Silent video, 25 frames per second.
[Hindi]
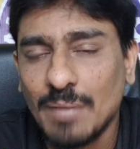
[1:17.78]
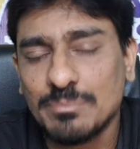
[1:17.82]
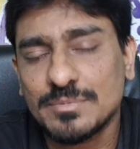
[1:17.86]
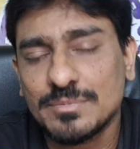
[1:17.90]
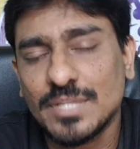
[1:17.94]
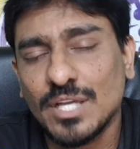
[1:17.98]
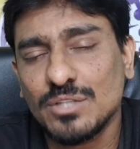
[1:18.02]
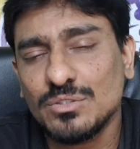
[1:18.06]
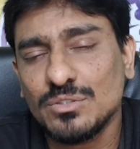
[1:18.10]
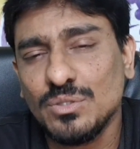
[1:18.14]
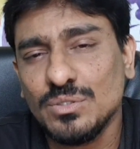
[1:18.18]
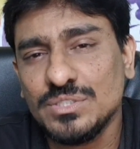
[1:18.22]

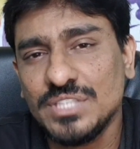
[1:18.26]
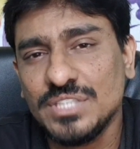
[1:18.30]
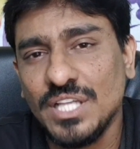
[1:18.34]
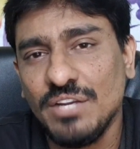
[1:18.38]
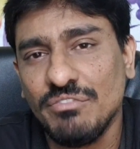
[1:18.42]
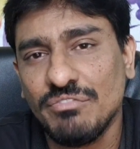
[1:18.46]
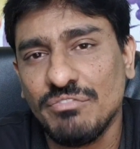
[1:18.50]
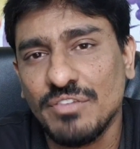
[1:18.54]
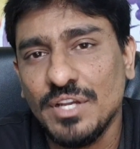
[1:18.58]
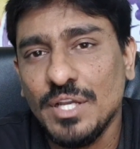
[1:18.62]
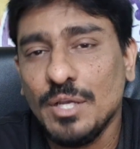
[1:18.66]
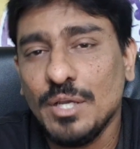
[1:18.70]
अब तक तो
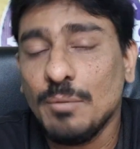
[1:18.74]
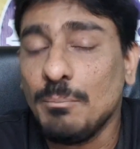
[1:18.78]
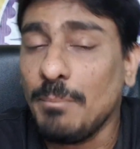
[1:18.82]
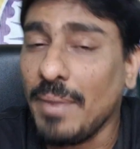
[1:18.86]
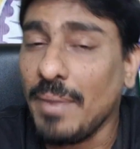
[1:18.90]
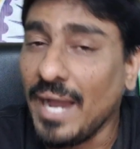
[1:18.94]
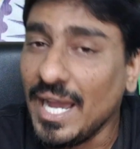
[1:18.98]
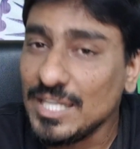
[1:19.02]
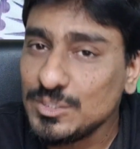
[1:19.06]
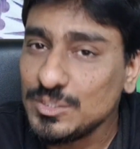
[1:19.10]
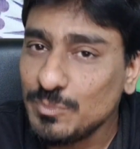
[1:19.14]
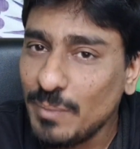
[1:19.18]
सिर्फ
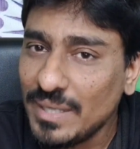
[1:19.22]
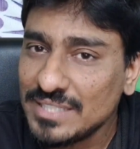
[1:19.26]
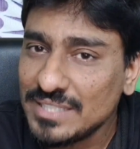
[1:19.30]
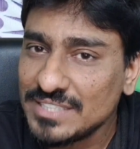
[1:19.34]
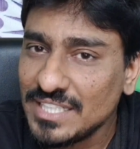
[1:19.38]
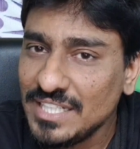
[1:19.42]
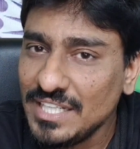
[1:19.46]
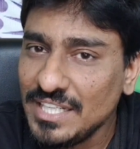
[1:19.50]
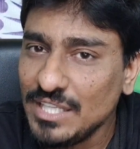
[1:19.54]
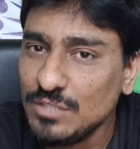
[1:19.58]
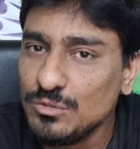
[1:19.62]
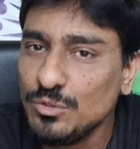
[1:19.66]
पाँच
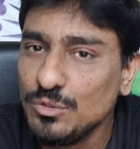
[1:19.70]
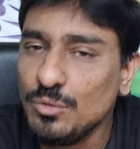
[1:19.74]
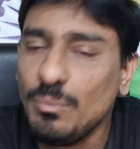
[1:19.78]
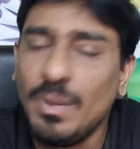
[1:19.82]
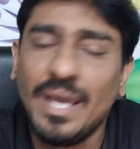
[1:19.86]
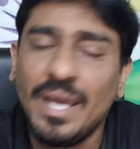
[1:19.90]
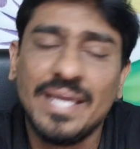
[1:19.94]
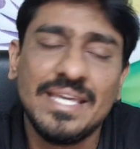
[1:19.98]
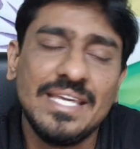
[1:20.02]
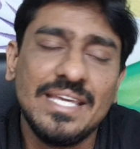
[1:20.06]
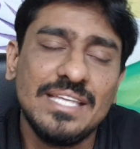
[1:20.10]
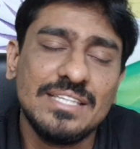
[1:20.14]
परसेंट हिंदू
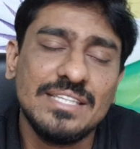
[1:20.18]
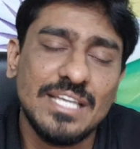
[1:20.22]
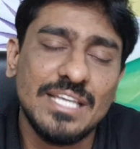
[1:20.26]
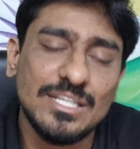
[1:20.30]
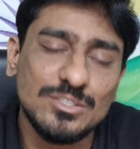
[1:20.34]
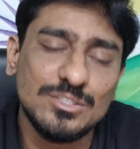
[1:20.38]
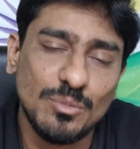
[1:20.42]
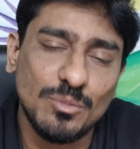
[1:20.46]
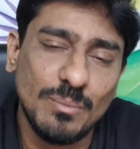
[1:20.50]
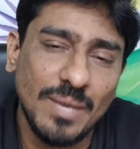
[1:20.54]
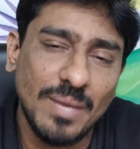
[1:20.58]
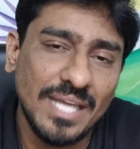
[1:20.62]
भाई ही
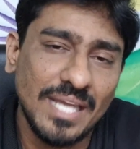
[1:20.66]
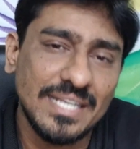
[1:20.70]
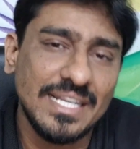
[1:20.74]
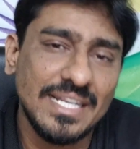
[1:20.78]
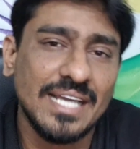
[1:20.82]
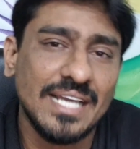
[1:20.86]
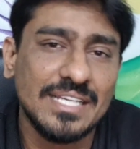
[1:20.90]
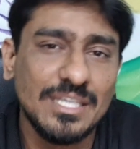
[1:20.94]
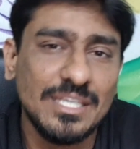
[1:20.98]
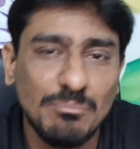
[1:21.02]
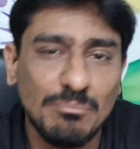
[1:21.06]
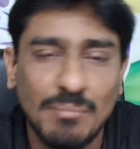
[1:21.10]
तेजो
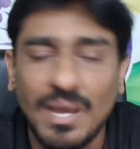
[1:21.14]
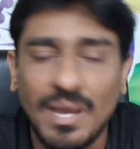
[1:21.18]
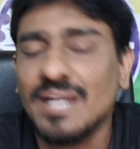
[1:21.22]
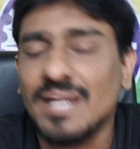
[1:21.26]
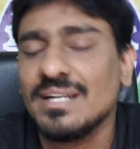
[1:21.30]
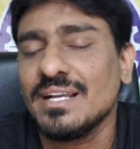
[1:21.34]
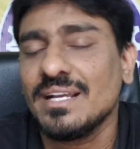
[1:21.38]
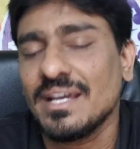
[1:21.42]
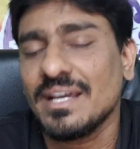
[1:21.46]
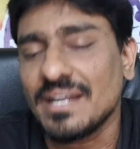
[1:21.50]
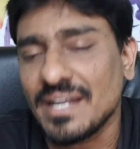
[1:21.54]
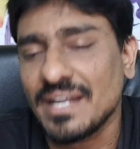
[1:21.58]
महल्या की
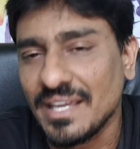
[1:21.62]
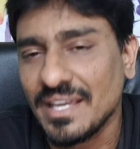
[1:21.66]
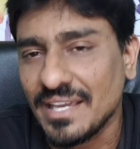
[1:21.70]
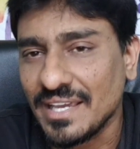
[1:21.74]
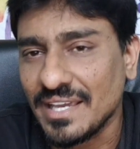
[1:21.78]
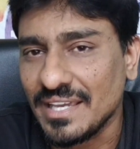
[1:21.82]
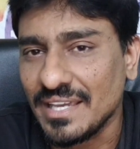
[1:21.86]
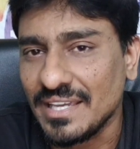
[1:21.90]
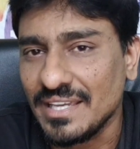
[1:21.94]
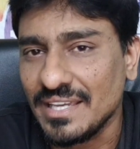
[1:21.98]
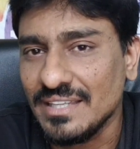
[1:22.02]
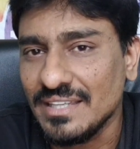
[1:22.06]
मांग कर रहे
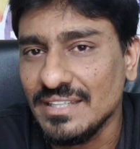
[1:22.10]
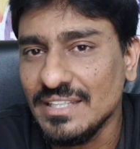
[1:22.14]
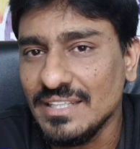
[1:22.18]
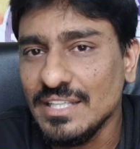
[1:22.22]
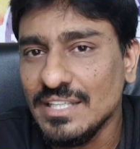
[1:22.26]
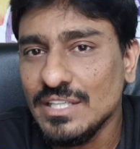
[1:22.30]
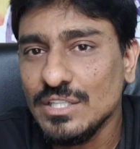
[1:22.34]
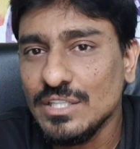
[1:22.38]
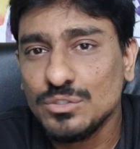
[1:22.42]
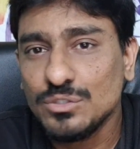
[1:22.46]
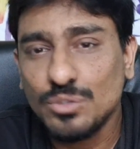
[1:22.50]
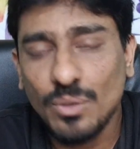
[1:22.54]
हैं
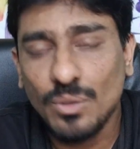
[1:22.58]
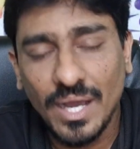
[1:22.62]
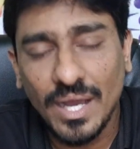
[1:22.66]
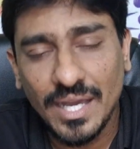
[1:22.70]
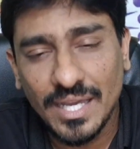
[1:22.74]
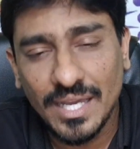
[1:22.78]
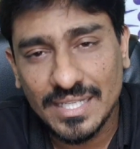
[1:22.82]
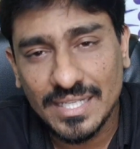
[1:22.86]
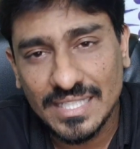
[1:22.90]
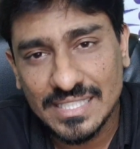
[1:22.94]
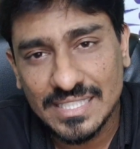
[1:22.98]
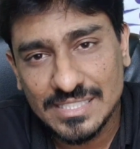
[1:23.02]
तो
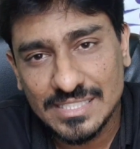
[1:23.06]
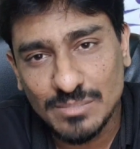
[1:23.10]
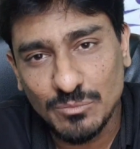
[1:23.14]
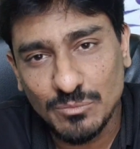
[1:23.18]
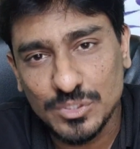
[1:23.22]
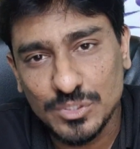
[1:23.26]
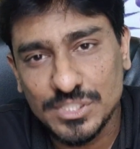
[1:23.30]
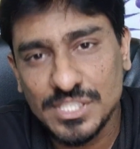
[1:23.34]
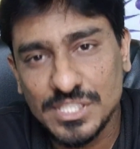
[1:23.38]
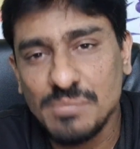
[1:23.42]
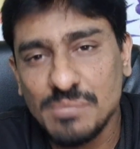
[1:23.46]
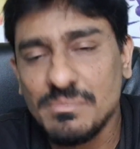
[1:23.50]
अगर किसी
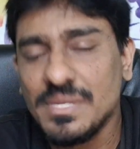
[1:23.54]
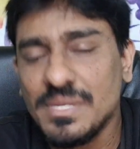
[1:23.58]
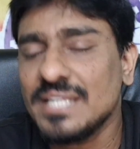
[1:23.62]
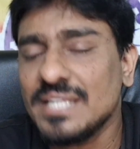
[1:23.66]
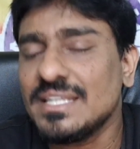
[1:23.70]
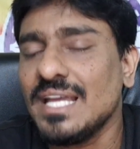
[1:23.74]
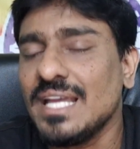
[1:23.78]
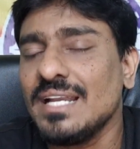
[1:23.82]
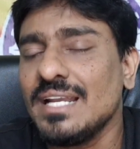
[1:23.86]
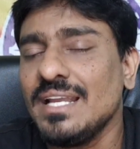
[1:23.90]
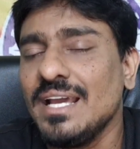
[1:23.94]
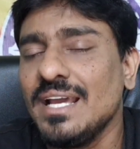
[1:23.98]
मुस्लिम
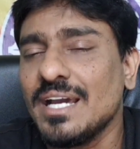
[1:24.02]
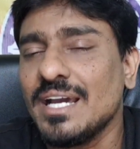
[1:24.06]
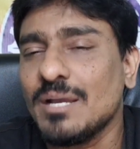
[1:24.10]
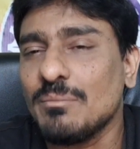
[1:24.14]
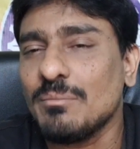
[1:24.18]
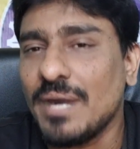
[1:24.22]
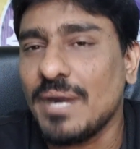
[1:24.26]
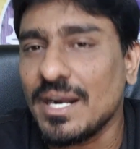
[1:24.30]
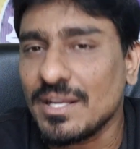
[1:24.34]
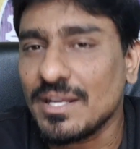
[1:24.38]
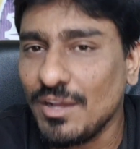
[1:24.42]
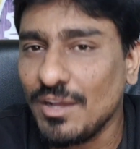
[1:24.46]
नेता ने अगर
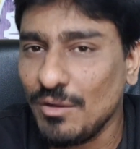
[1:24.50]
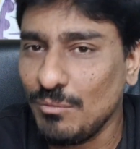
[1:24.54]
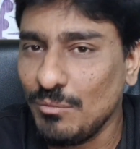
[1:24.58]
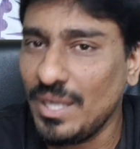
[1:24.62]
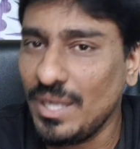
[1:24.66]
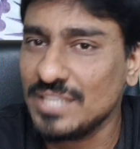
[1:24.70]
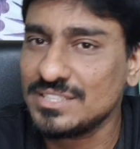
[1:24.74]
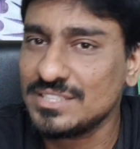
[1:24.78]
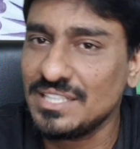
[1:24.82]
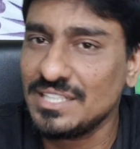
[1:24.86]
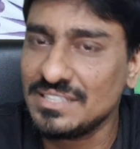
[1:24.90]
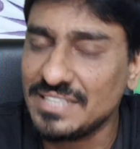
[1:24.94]
भड़काऊ
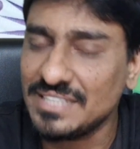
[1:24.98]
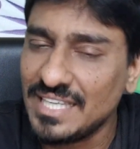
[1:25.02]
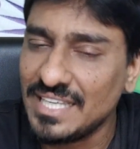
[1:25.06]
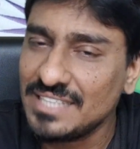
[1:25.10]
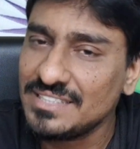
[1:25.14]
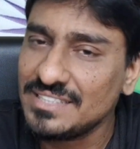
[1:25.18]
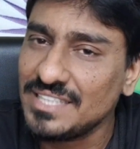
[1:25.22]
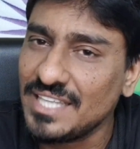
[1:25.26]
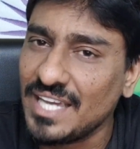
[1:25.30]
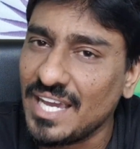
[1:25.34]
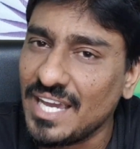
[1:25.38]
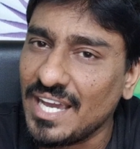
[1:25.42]
भाषण
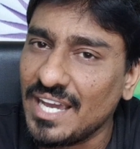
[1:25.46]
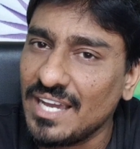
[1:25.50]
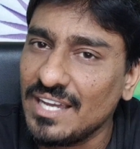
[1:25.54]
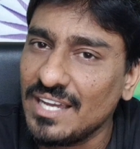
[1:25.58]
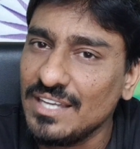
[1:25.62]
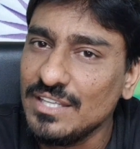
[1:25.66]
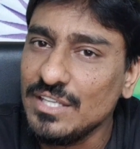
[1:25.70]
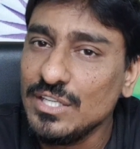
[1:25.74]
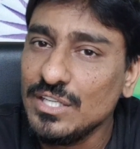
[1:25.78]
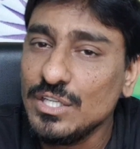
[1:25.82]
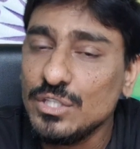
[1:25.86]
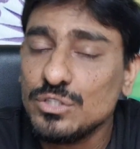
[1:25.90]
दे दिया
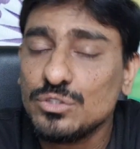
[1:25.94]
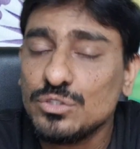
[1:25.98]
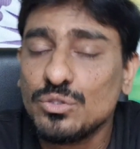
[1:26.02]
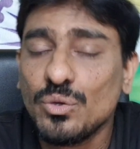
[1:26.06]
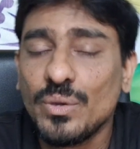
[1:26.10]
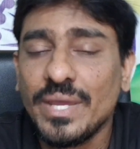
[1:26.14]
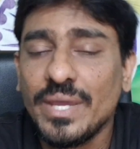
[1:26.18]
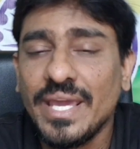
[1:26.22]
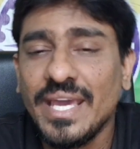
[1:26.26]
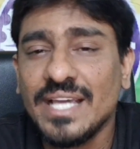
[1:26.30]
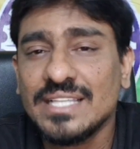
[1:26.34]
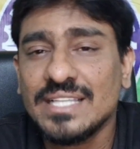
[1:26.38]

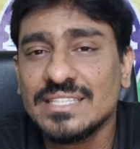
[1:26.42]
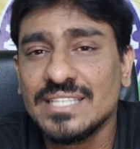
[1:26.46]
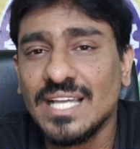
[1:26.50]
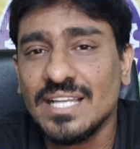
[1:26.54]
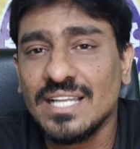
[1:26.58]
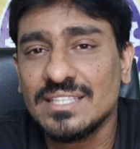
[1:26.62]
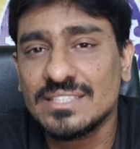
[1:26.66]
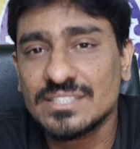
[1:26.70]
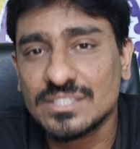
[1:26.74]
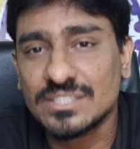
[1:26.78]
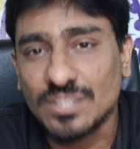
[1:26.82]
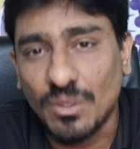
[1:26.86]
तो एक
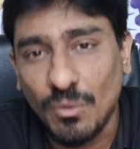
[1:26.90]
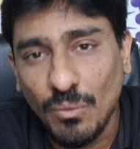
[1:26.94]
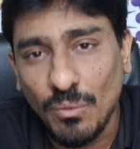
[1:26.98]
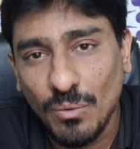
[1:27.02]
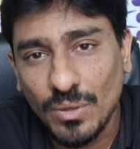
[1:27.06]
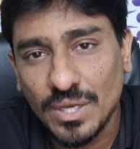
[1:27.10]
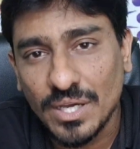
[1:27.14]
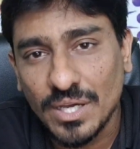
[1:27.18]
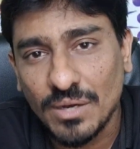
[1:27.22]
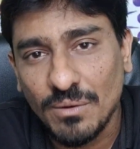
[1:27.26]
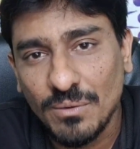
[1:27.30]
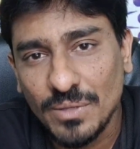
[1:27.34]
साथ
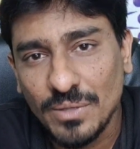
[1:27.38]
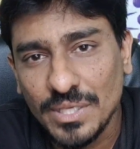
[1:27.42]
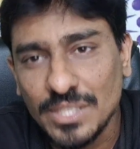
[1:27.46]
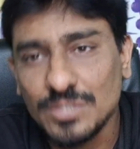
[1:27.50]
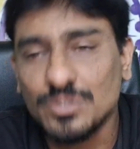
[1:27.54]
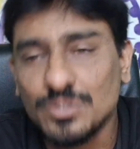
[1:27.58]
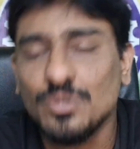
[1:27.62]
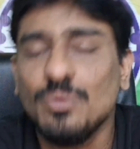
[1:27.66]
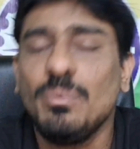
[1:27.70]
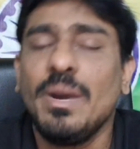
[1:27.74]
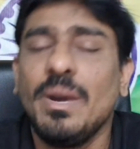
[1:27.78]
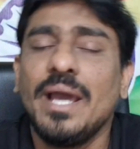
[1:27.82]
सौ करोड़
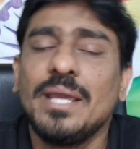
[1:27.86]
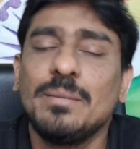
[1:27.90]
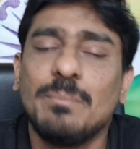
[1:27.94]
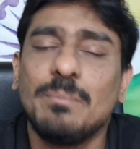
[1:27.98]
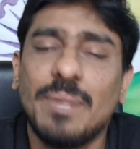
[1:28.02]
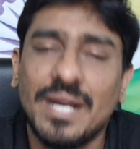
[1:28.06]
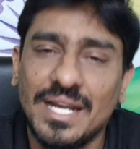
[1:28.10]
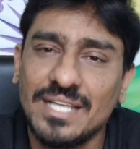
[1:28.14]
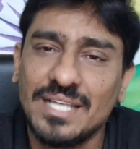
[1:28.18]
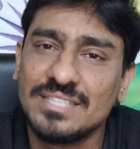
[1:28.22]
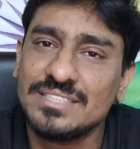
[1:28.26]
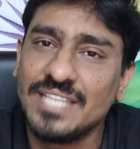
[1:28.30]
हिंदू भाई
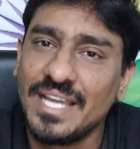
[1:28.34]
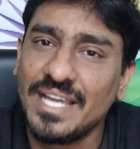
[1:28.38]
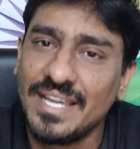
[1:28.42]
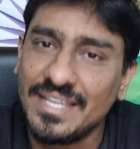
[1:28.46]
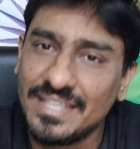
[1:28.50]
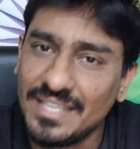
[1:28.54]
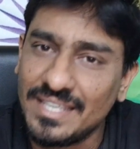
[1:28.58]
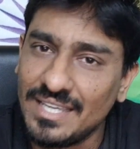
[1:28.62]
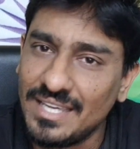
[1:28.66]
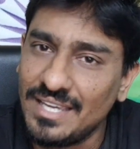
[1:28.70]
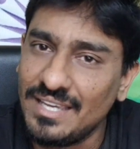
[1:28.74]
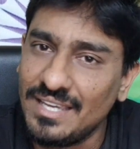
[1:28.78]
भड़क
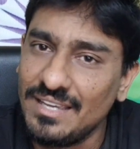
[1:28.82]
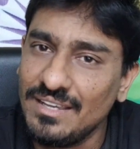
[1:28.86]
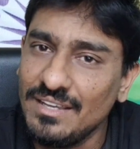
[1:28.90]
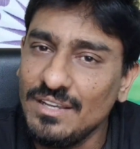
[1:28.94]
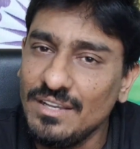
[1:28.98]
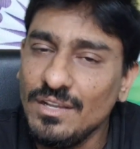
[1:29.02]
जाएंगे